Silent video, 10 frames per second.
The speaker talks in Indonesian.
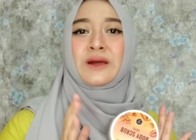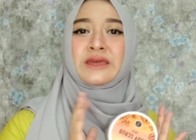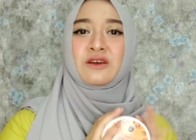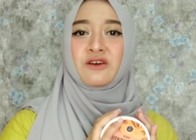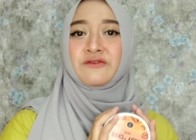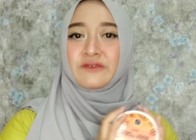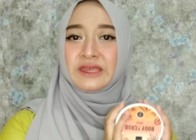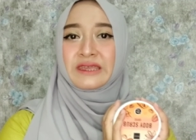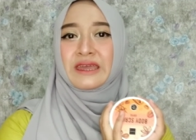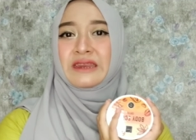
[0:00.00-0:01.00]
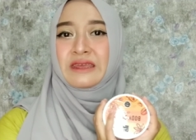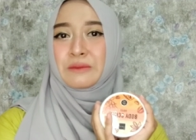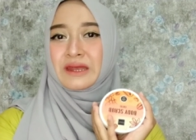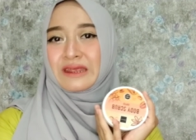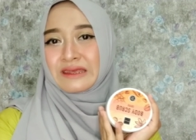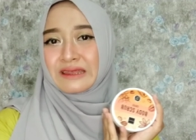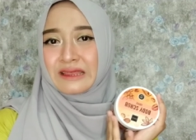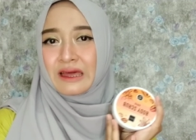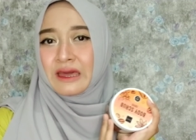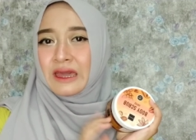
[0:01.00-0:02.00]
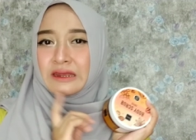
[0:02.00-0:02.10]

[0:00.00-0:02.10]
wangi kofinya di badan kita